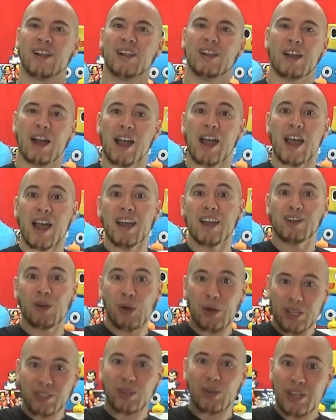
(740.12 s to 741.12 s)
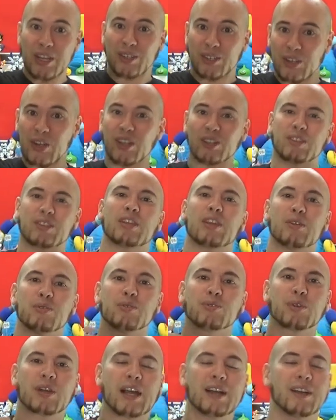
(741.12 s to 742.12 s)
ああ、これソニックだってい
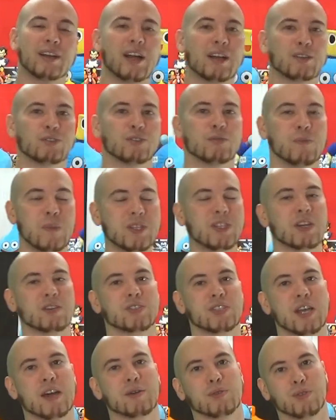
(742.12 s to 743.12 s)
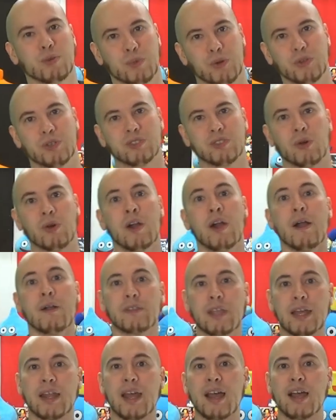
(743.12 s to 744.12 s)
う感覚めちゃくちゃあると思うんですよ。
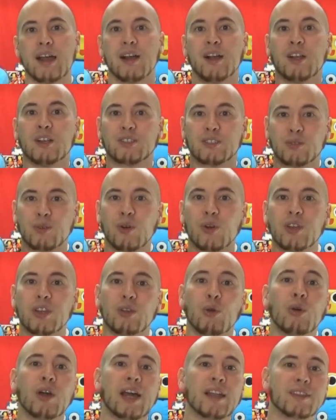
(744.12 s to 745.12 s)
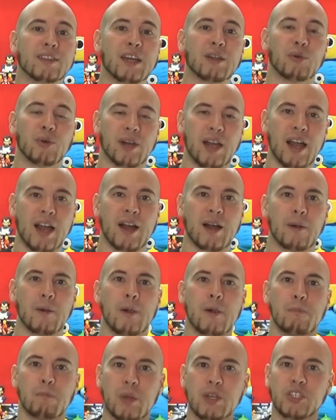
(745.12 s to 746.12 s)
ただ、すごい良かったのが、
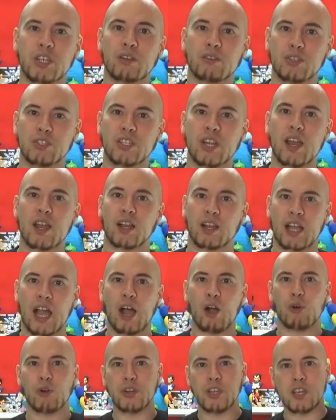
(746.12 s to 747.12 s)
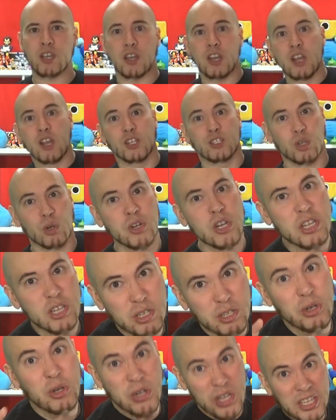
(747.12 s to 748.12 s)
めちゃくちゃ顔に、
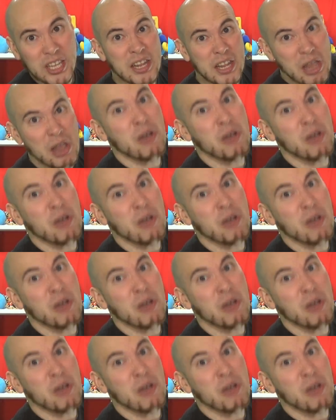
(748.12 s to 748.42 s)
ソニックのネタだよ